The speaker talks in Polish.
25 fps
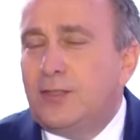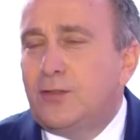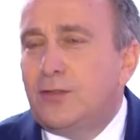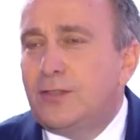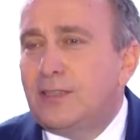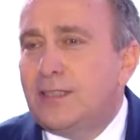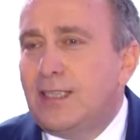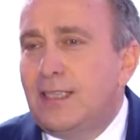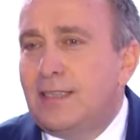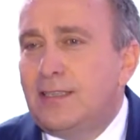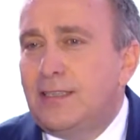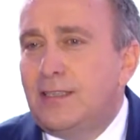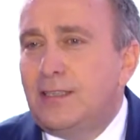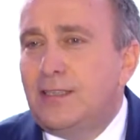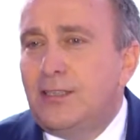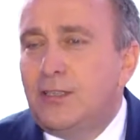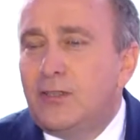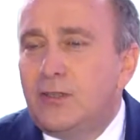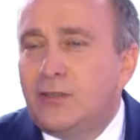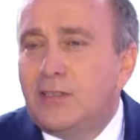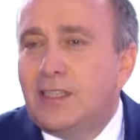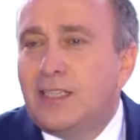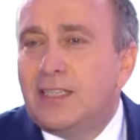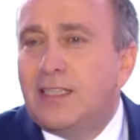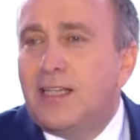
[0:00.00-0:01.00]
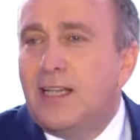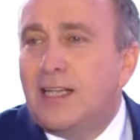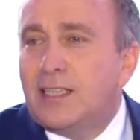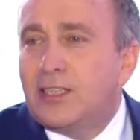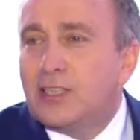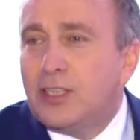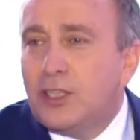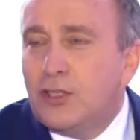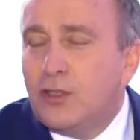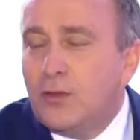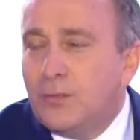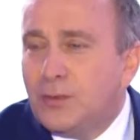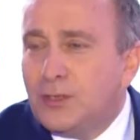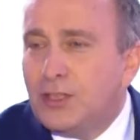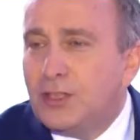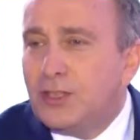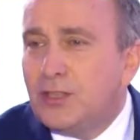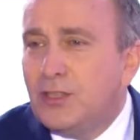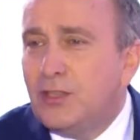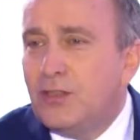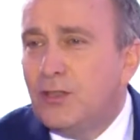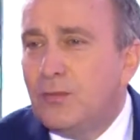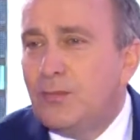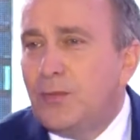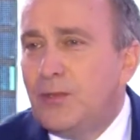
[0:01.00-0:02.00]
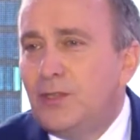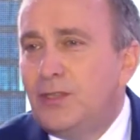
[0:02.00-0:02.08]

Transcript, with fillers: w tych ostatnich tygodniach, dlaczego przyszli do